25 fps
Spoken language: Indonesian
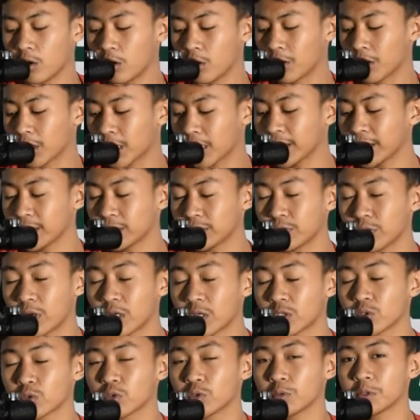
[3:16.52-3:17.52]
Oke,
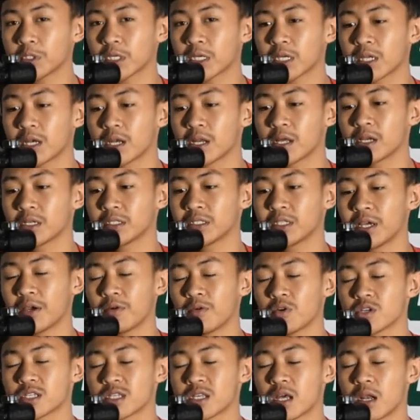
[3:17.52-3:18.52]
sudah cukup sekian dari
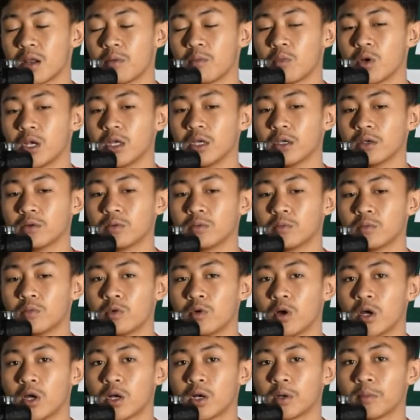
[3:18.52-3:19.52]
saya. Wassalamualaikum
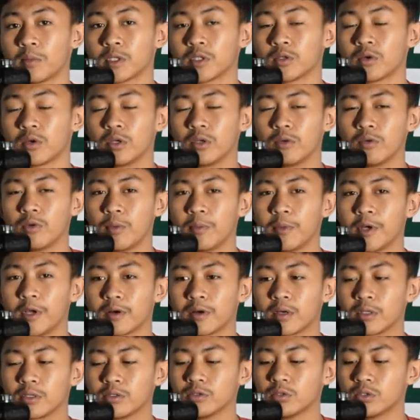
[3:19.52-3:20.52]
warahmatullahi
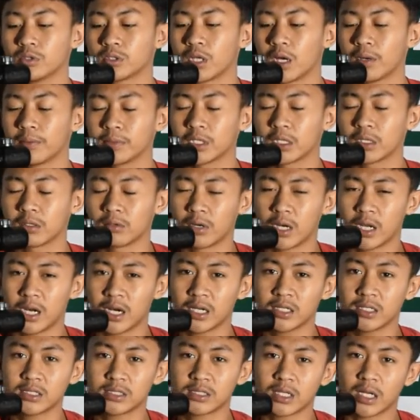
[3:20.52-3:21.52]
wabarakatuh. Salam satu
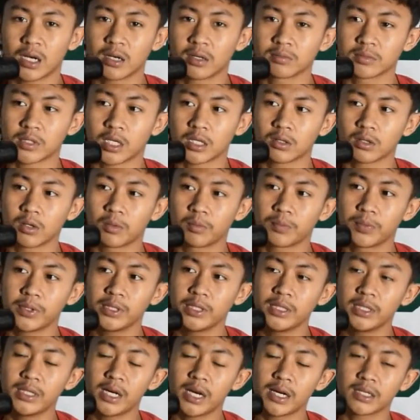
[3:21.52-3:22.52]
laras, salam satu
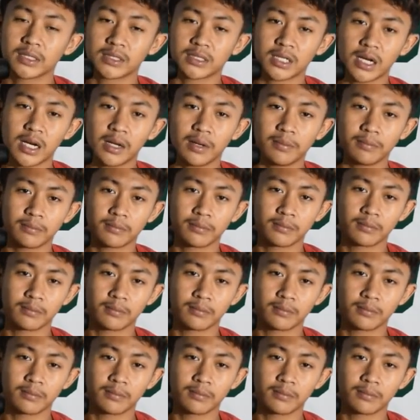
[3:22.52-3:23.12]
dan salam.